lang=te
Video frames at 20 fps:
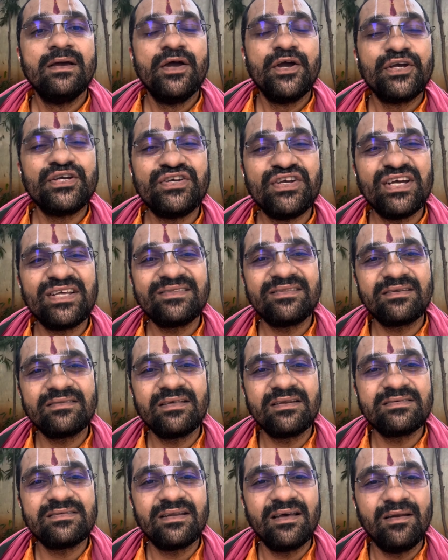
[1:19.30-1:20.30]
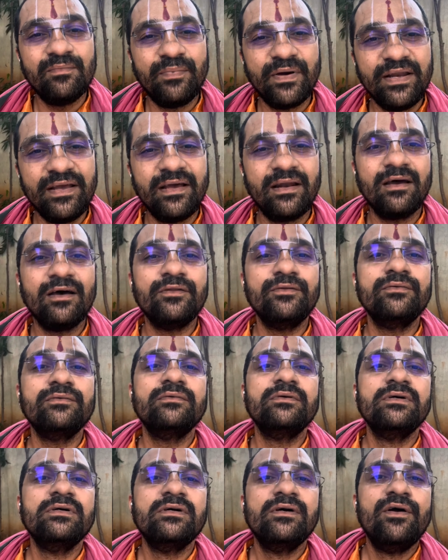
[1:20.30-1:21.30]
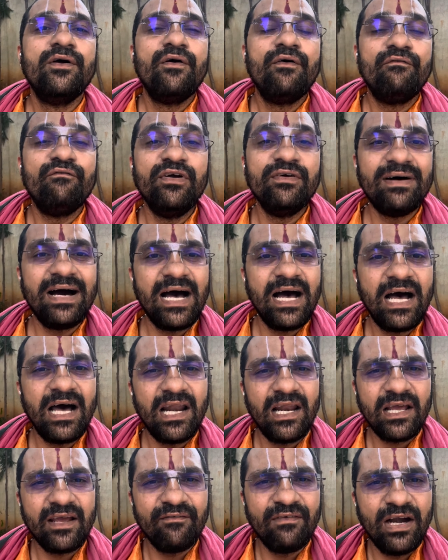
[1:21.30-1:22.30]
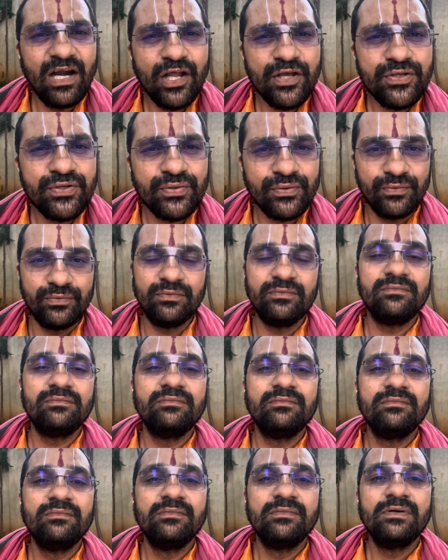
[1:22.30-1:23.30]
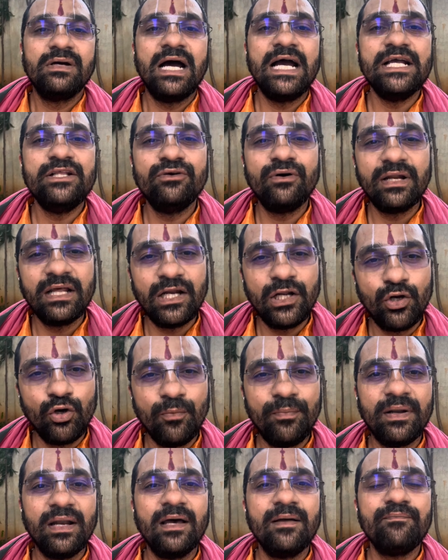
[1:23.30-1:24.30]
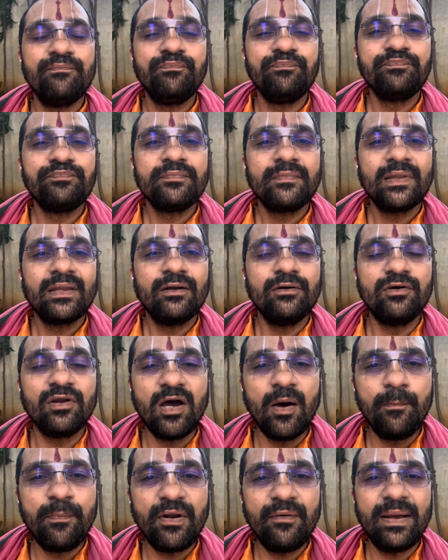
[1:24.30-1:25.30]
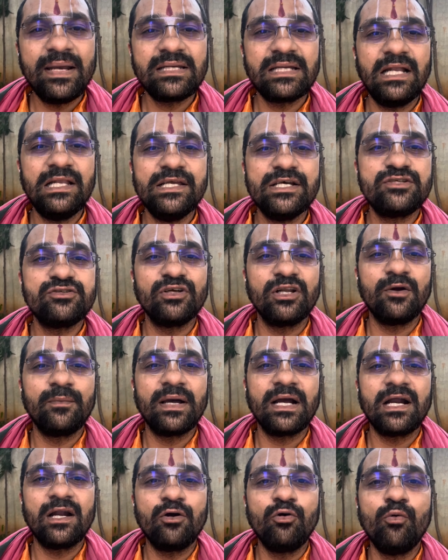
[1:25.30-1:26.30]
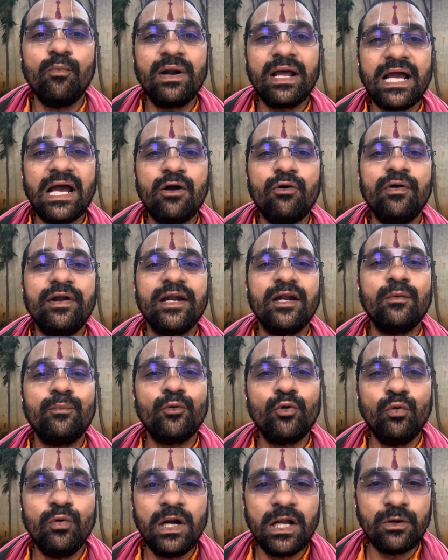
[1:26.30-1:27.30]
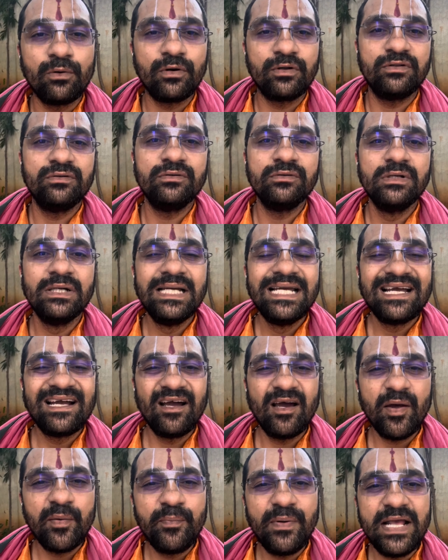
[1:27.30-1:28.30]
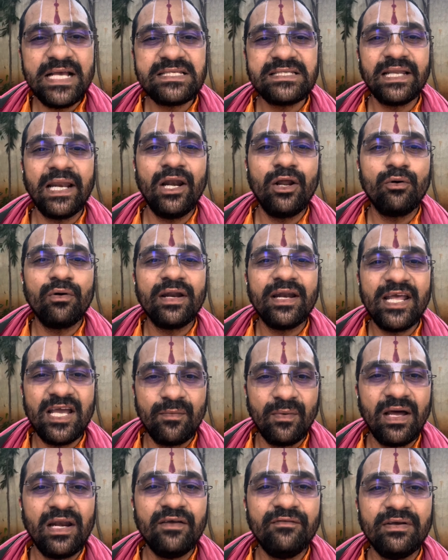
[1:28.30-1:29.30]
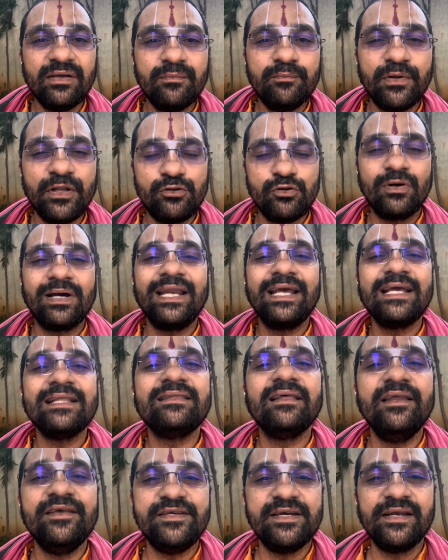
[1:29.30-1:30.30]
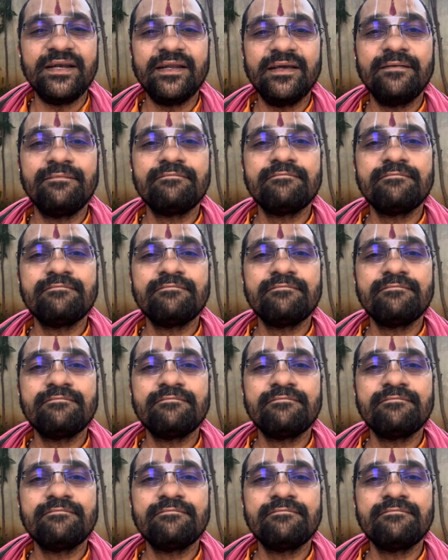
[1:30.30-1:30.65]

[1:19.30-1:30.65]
క్షేత్ర దర్శనాలు పనికిరాదు వివాహాలకు వెళ్ళొచ్చు ఐదో నెల లోపల గృహప్రవేశాలు చేస్తున్నప్పుడు అక్కడ గుమ్మడికాయ కొట్టేటప్పుడు ఉండకూడదు గర్భిణీ స్త్రీలకు ఉన్న నియమాలు ఇవి ప్రతి ఒక్కరికి తెలియజేయండి